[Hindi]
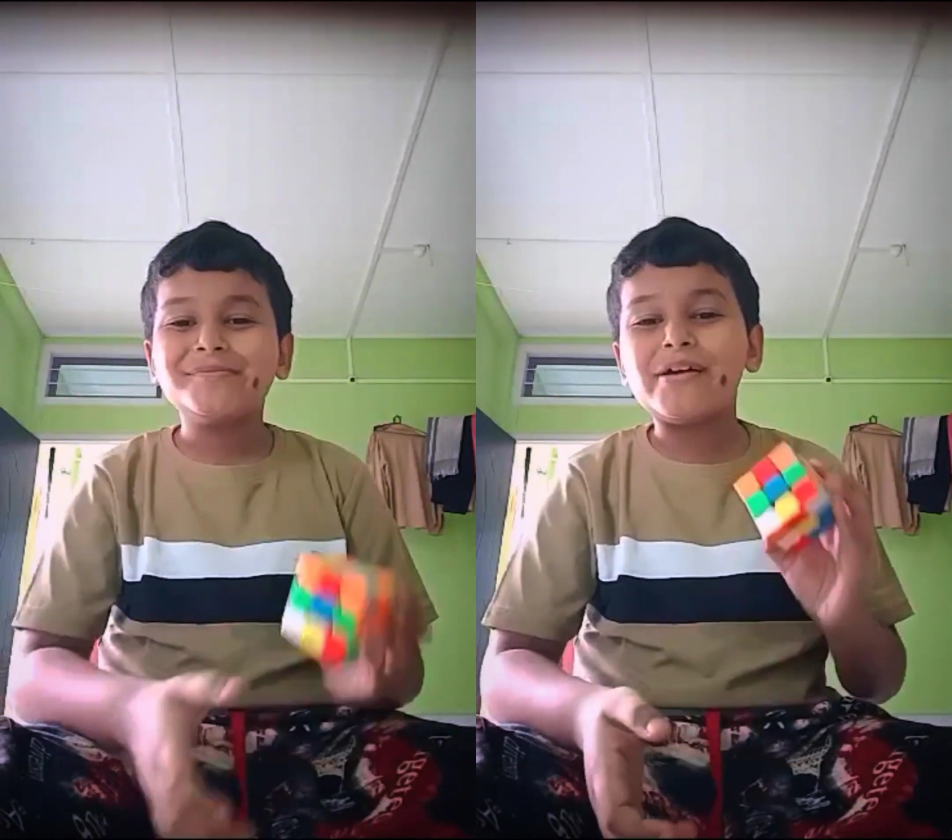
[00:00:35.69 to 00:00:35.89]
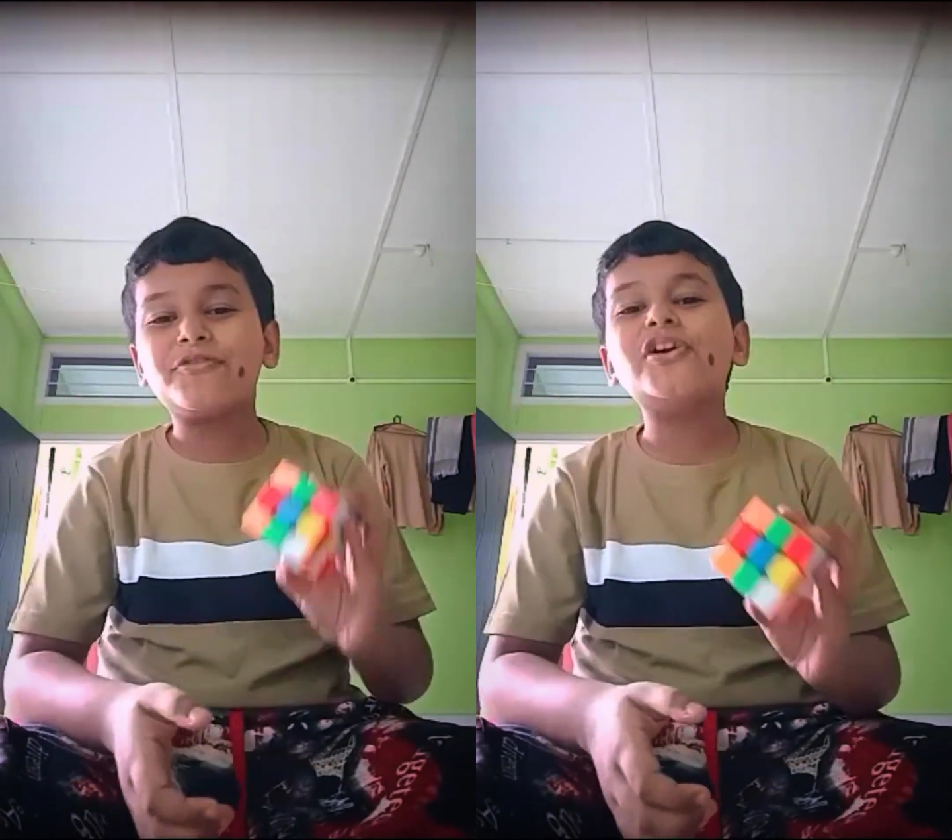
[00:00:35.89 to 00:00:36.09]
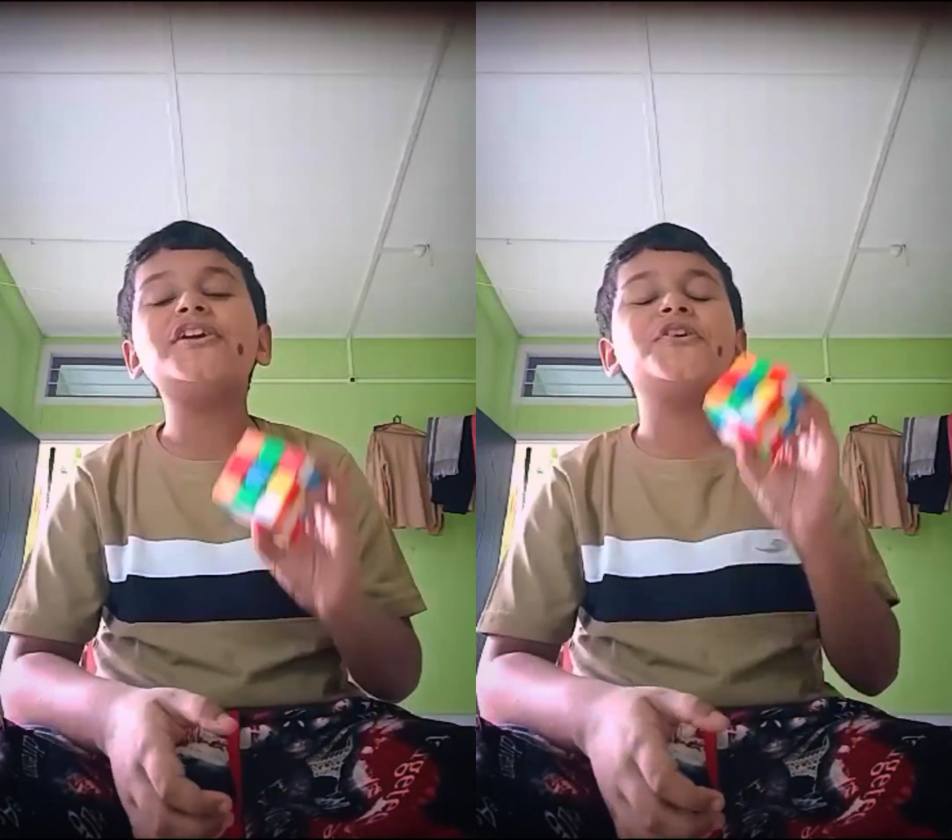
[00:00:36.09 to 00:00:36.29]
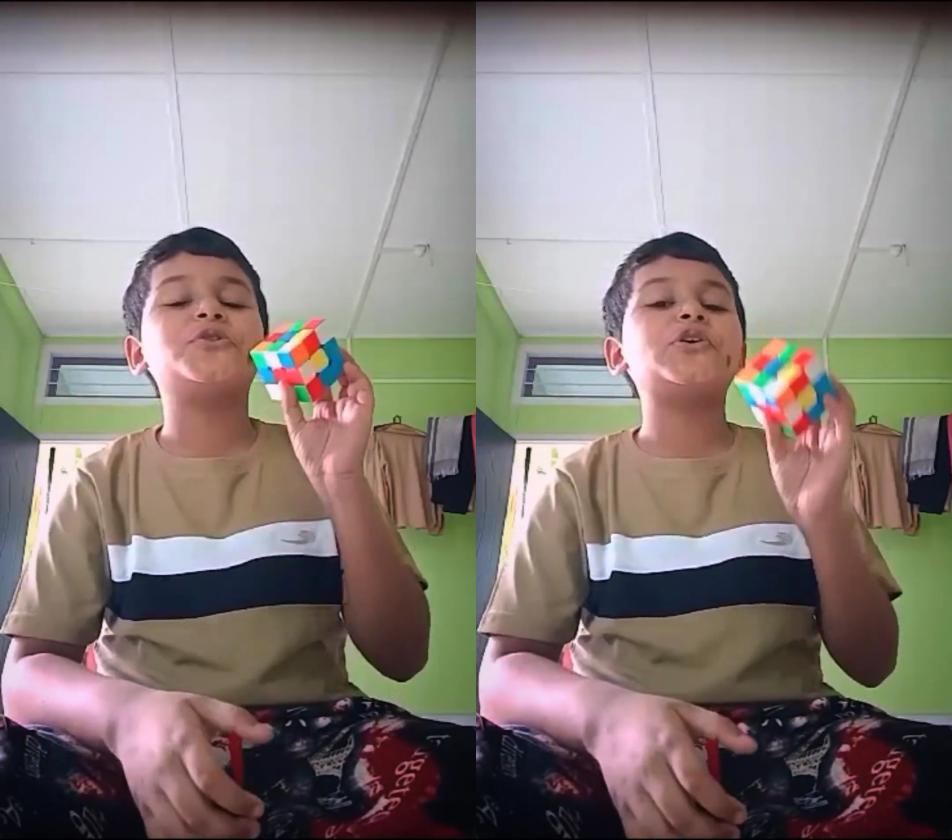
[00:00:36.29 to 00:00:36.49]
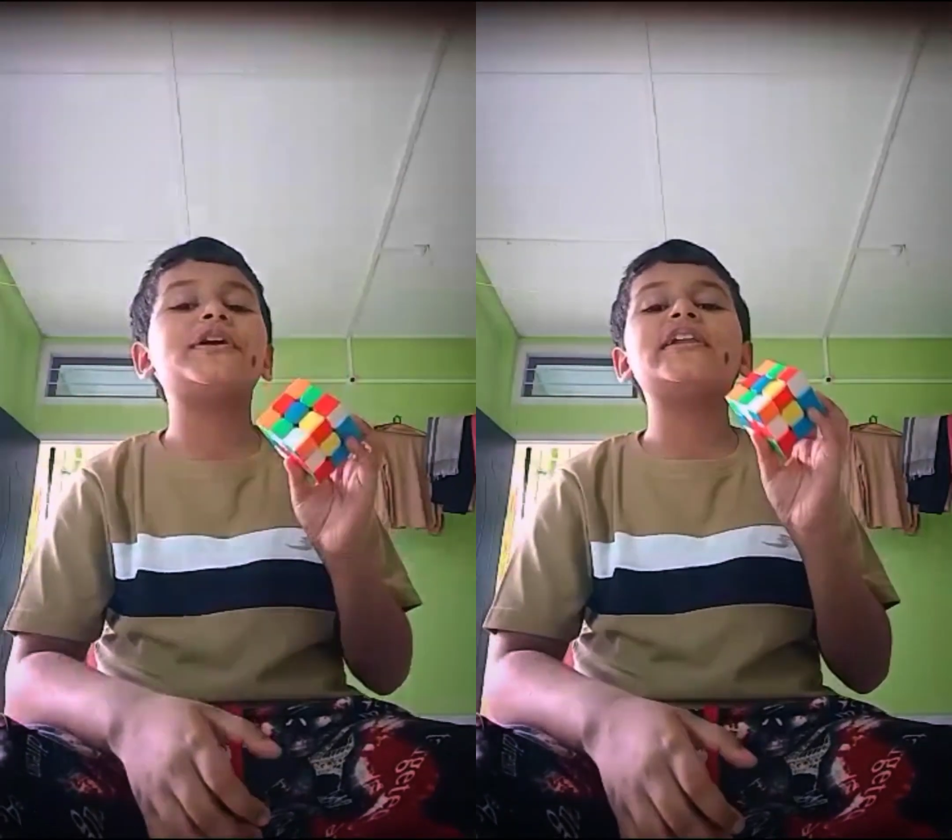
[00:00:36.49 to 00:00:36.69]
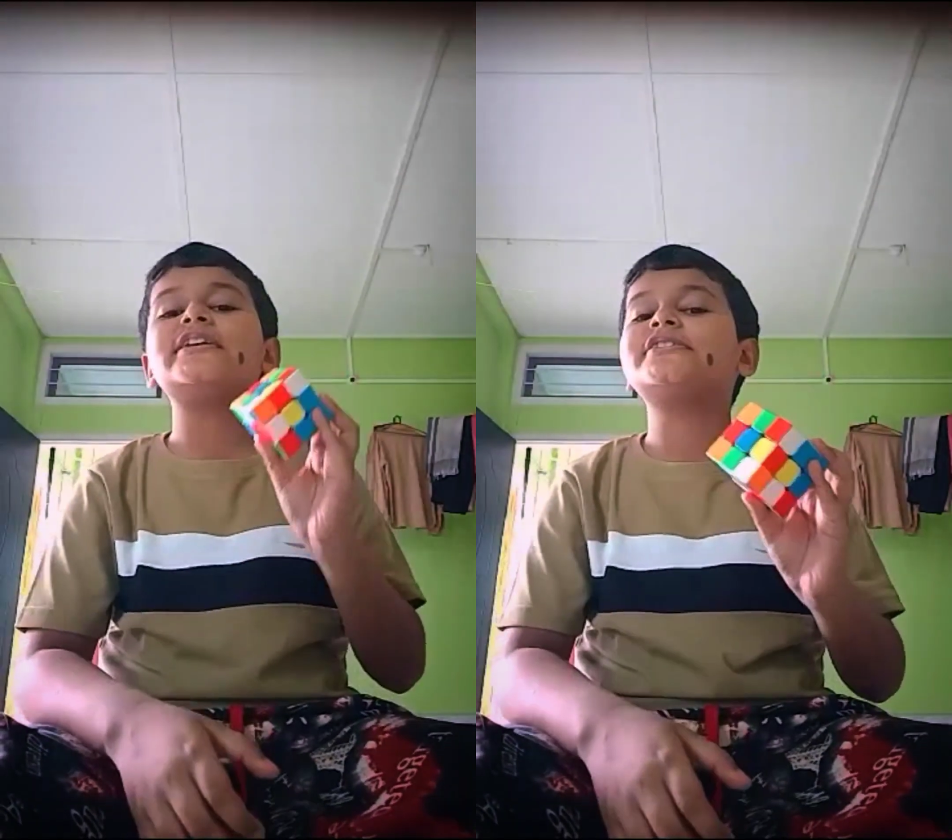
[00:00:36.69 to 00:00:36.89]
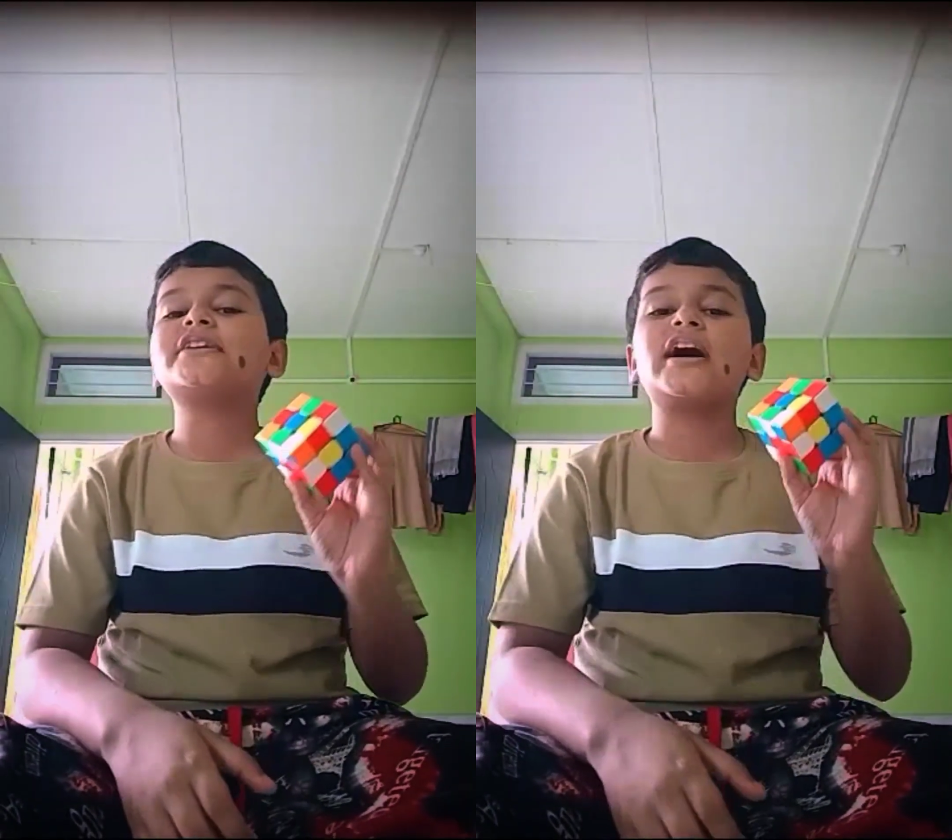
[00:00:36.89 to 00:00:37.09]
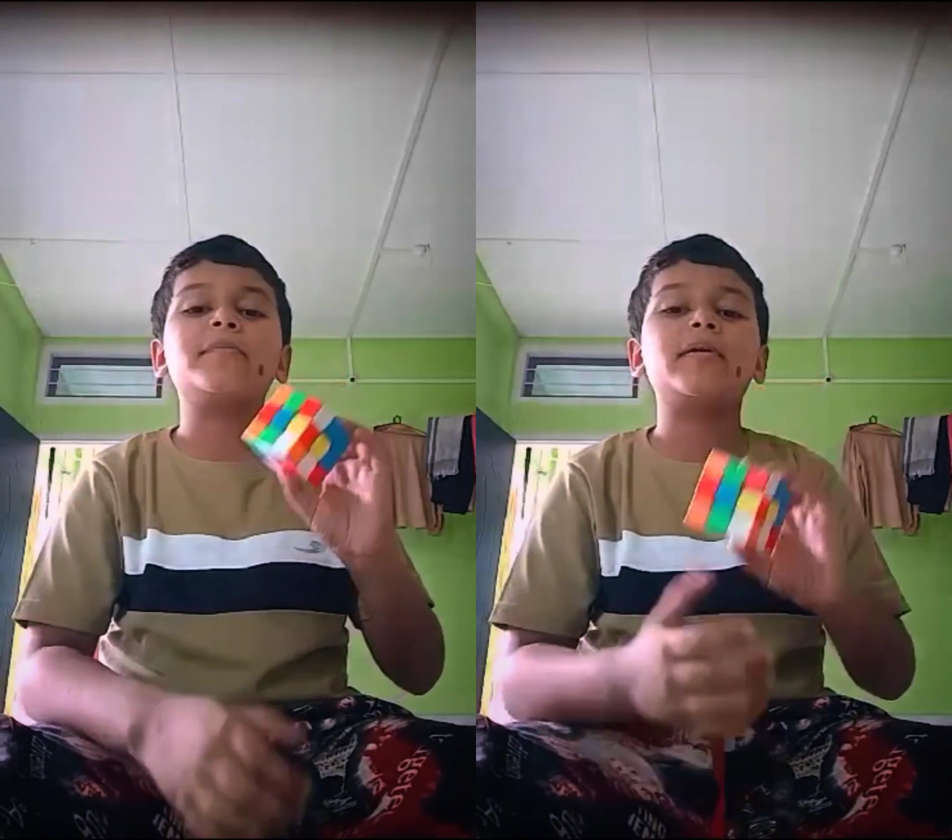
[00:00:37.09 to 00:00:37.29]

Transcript: मैं फुल ट्यूटोरियल इसका